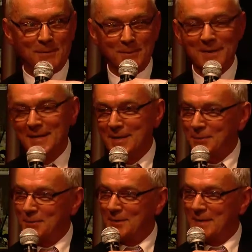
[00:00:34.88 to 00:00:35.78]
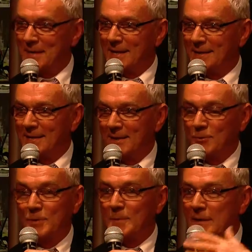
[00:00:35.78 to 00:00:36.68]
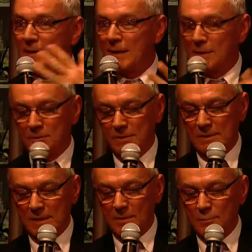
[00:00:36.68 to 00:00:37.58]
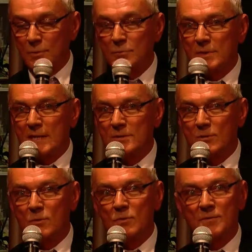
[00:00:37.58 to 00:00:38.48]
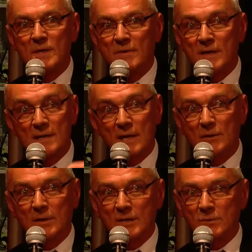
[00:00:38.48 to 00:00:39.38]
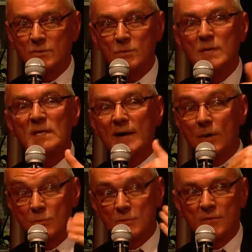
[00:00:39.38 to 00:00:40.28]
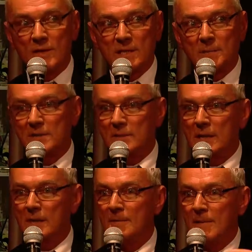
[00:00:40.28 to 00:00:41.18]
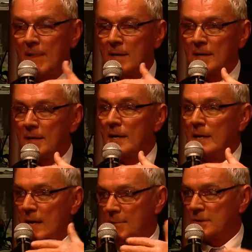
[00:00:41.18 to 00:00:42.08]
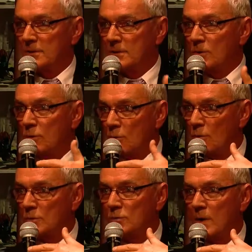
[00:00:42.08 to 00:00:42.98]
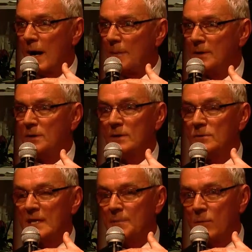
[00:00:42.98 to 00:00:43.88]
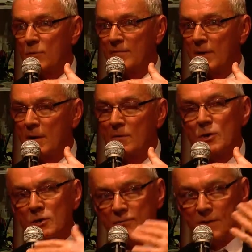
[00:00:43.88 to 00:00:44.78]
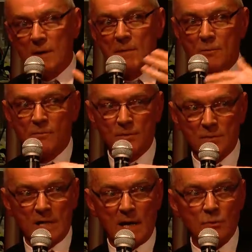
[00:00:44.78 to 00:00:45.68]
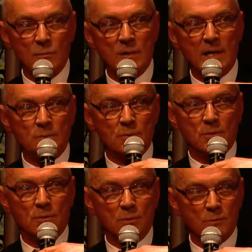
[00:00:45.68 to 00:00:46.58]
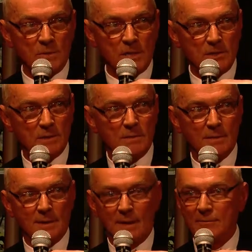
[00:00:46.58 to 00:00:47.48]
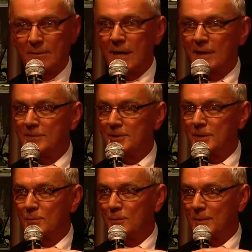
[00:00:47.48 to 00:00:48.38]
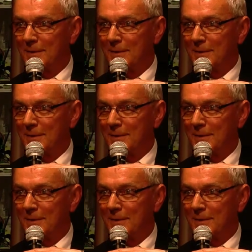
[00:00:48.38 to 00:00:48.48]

tout, ce schéma-là. Donc ce matin, un entretien pour une mutation, on le fait avec un directeur d'agence, celui qui va recevoir cette personne-là. La personne que l'on reçoit, a priori, ne sait pas où elle va. Je fais quand même confiance à Radio Moquette pour que tout le monde sache, euh, avant d'arriver chez nous,